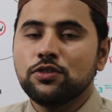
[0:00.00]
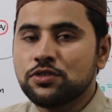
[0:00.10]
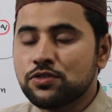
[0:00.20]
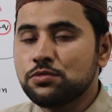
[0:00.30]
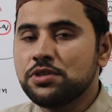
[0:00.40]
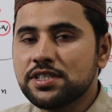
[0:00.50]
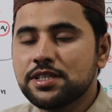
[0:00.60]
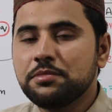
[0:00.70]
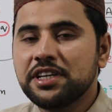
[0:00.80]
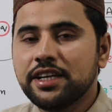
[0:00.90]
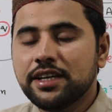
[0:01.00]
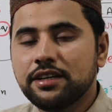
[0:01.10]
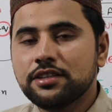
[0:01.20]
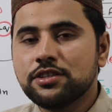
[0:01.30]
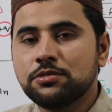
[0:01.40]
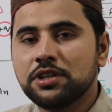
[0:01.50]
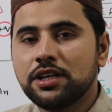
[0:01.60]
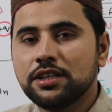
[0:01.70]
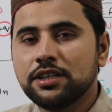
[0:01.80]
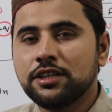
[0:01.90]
और स्टूडेंट से मैं ये कहना चाहूँगा